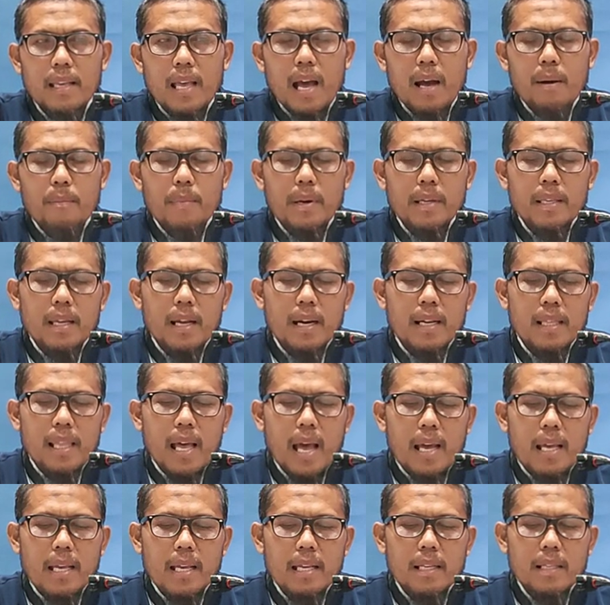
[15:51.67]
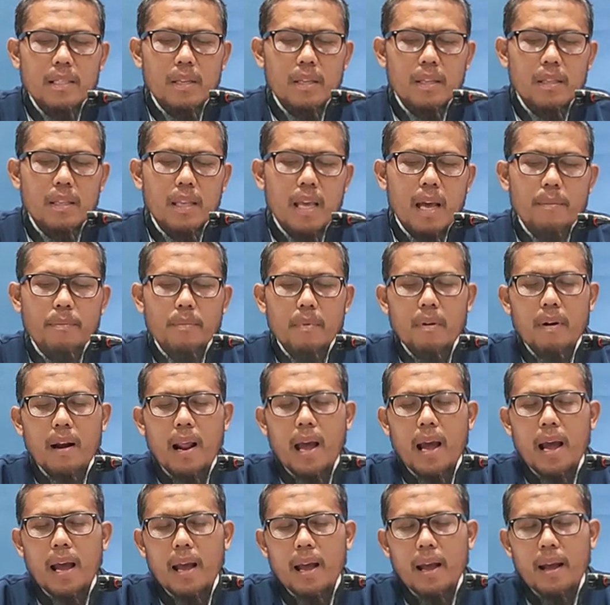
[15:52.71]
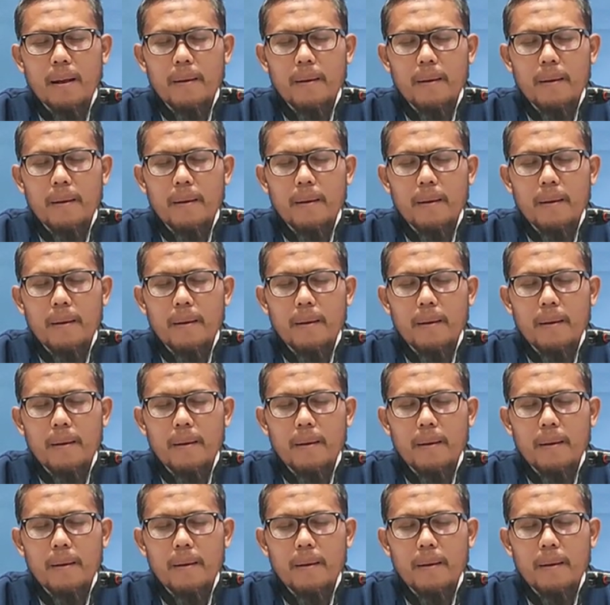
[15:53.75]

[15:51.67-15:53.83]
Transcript: yang menyertai setiap orang.